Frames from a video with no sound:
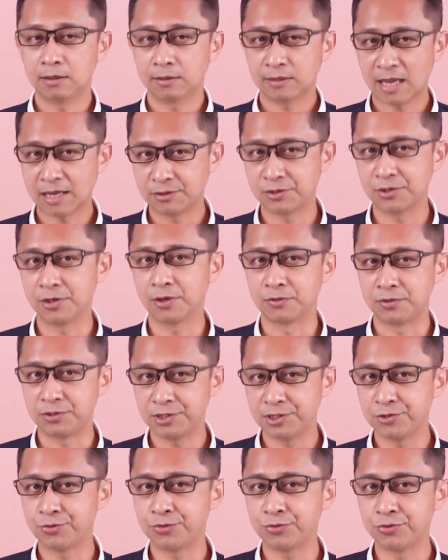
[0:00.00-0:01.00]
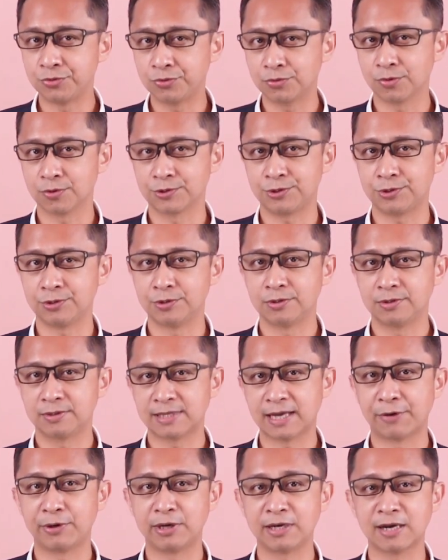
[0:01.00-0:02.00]
他只有继续做事，
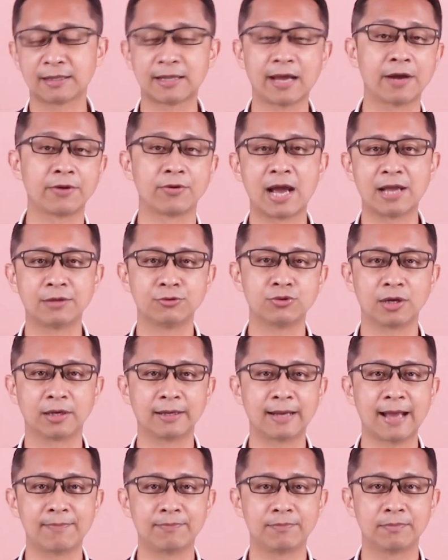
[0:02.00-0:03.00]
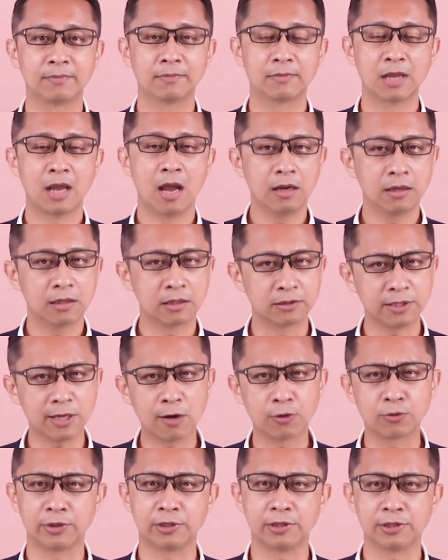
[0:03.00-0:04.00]
才会让他有安全感。可
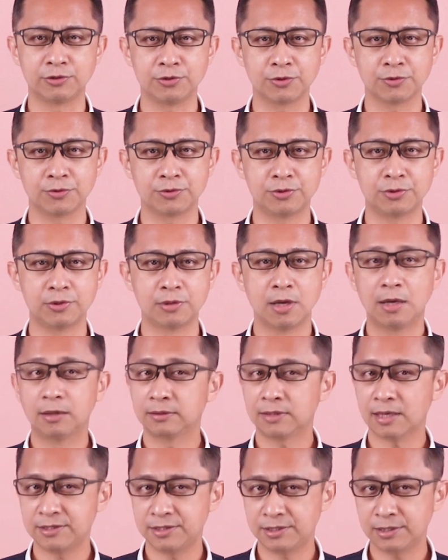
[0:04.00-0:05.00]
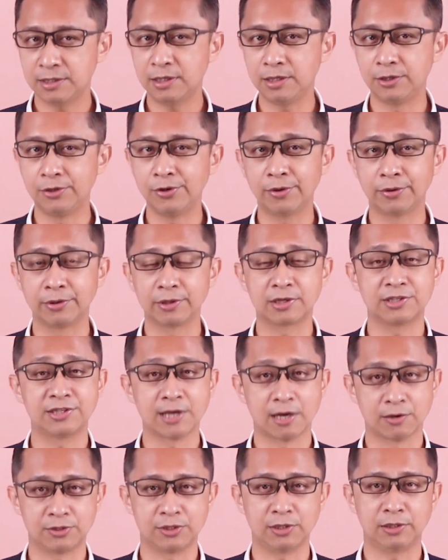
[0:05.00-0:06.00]
吊诡的就是，他心里又有一个
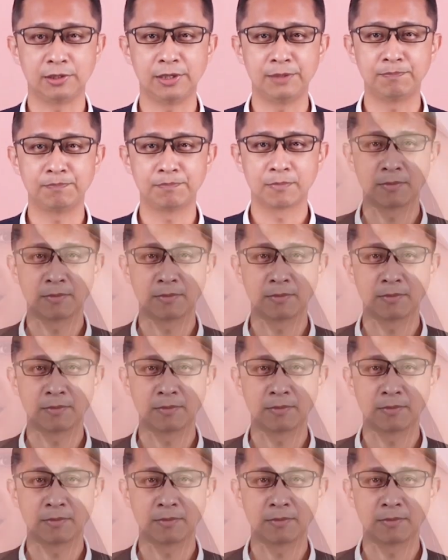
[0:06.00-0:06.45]
小声音：，